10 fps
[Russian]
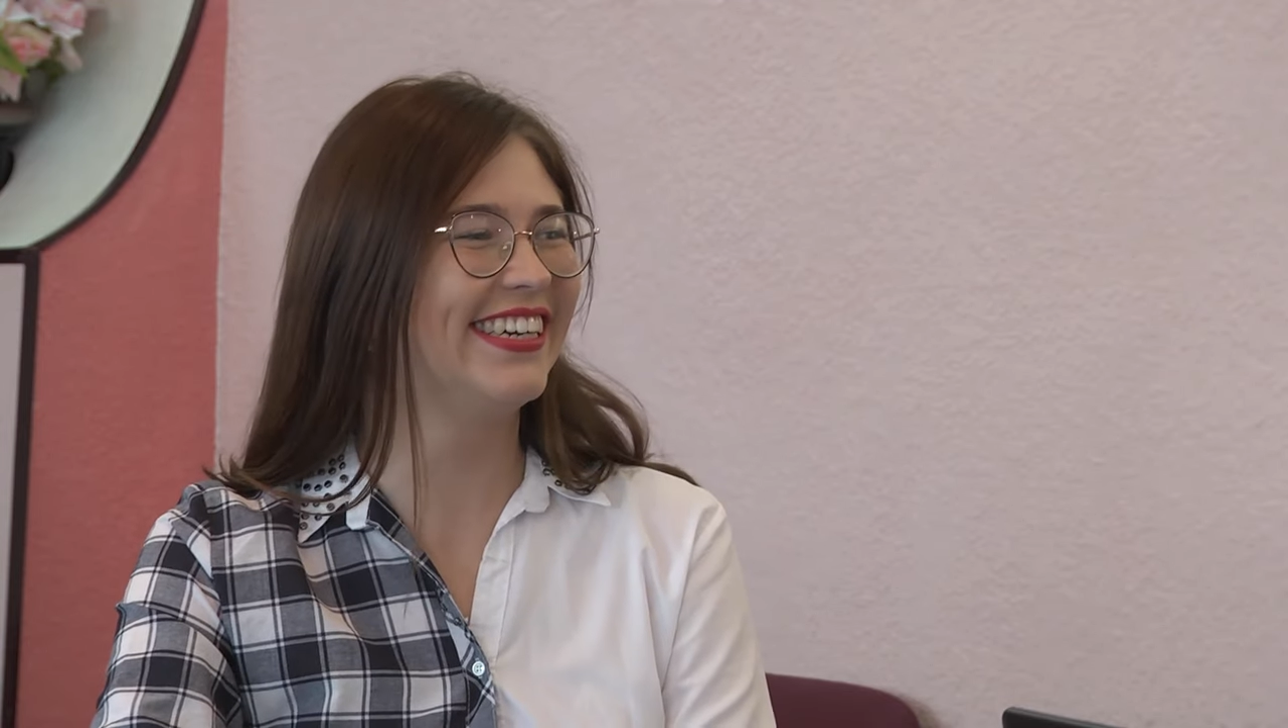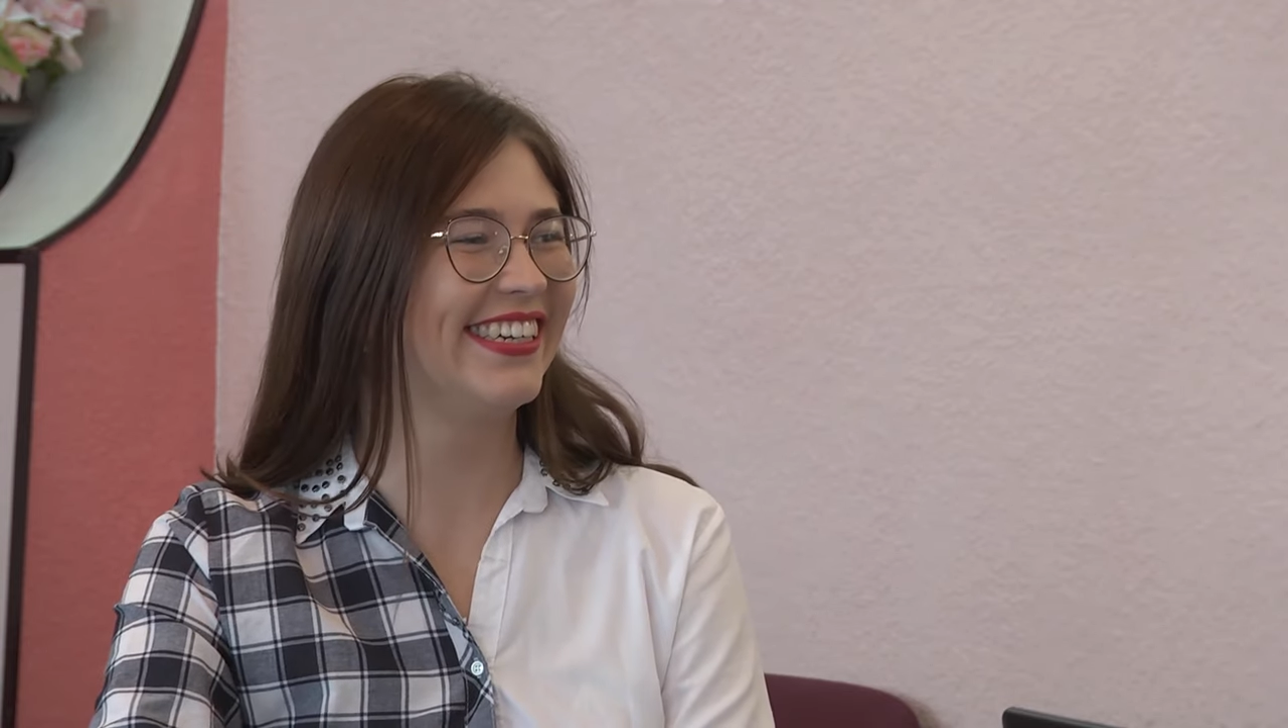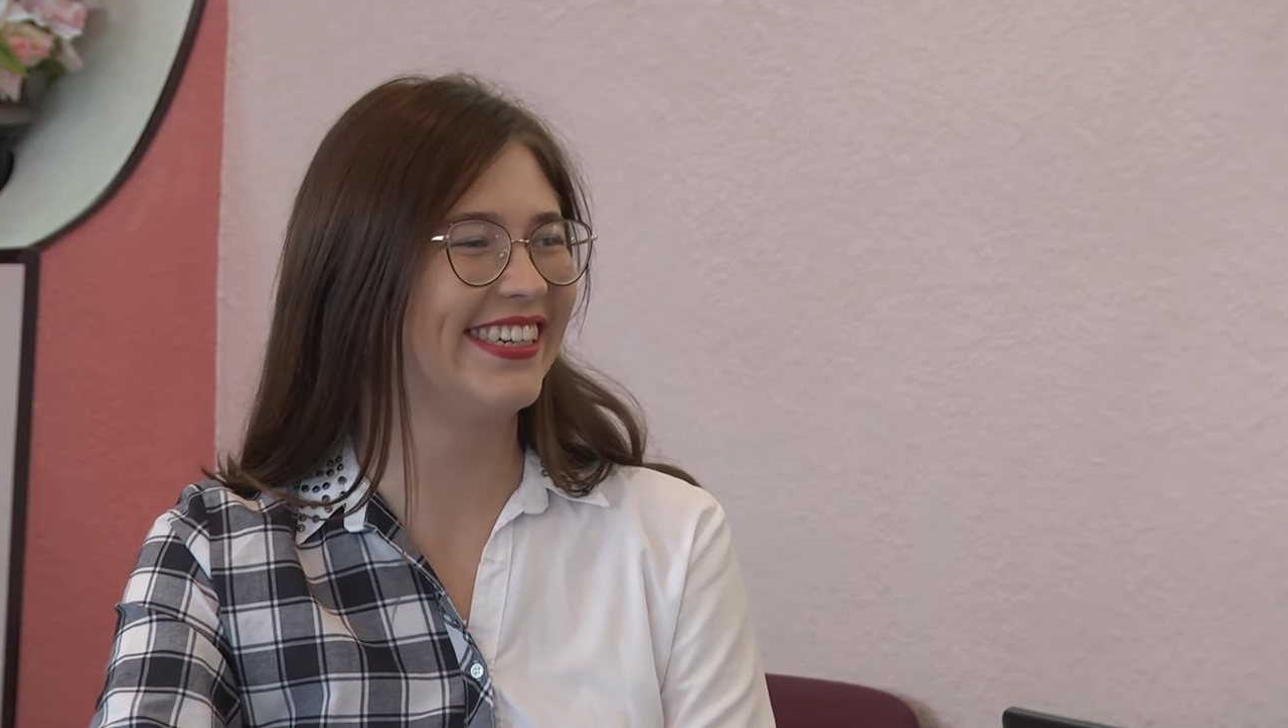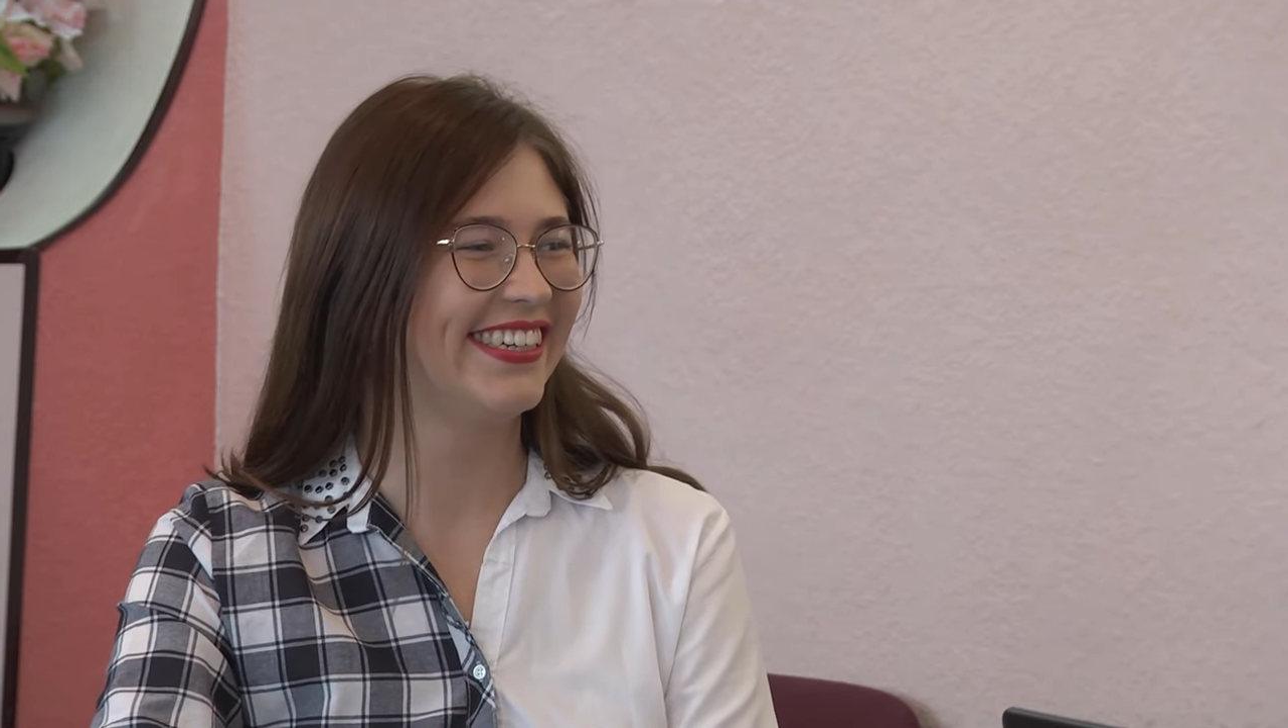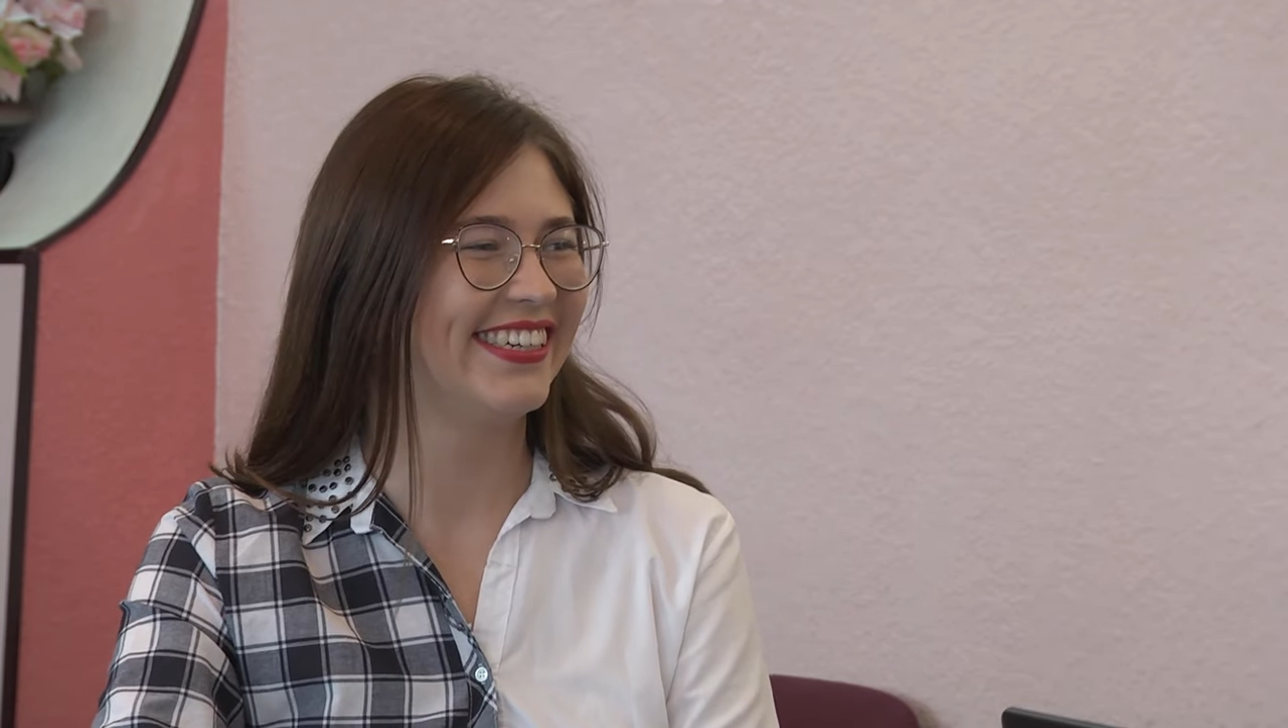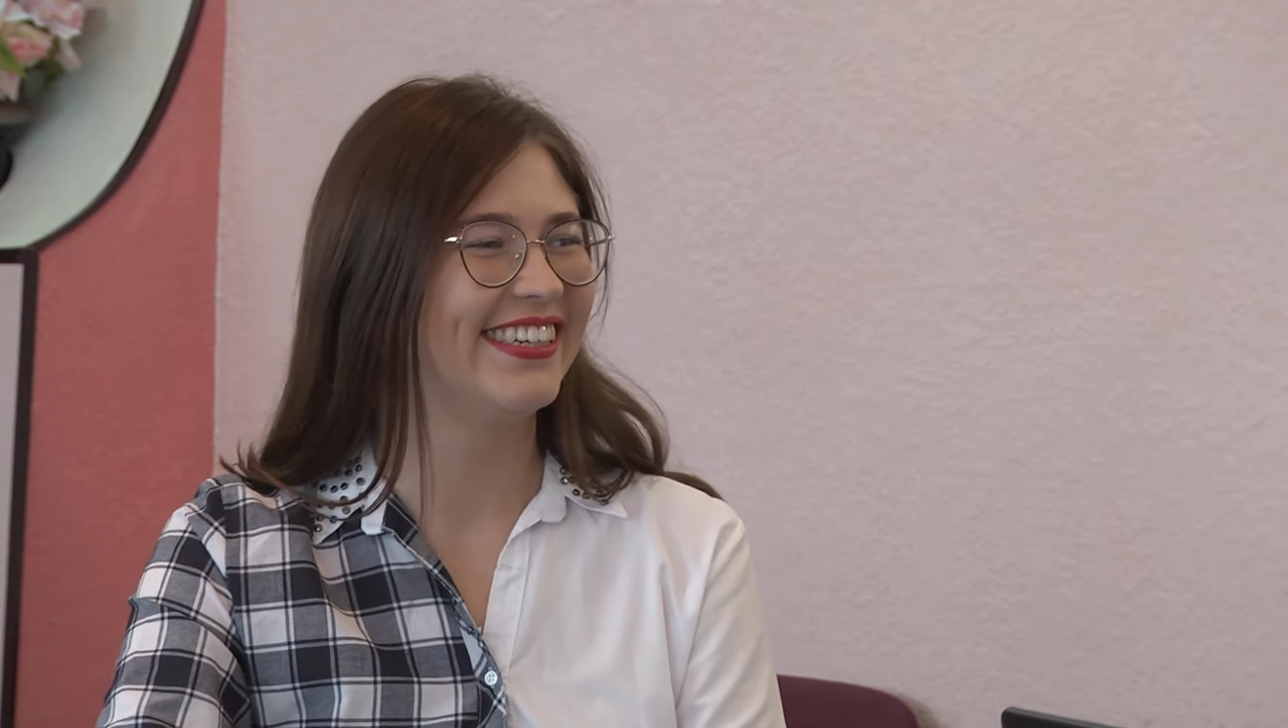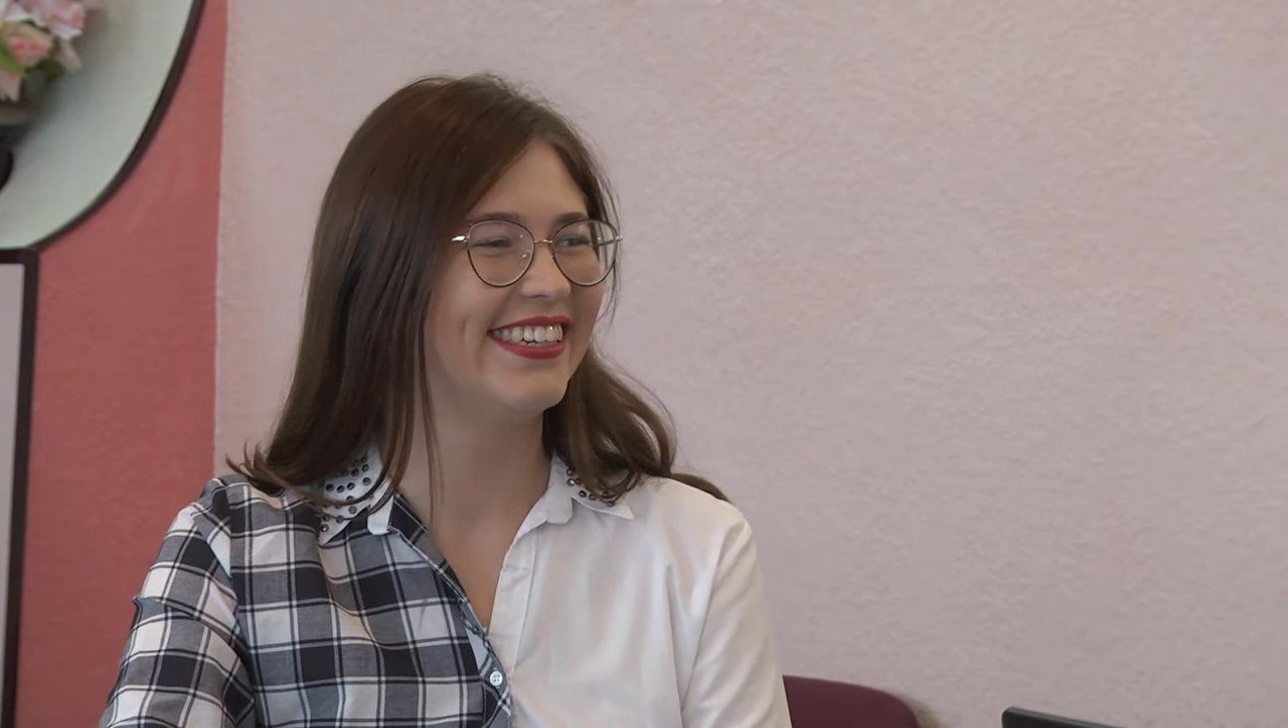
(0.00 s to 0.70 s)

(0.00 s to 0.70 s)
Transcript: А, вообще, на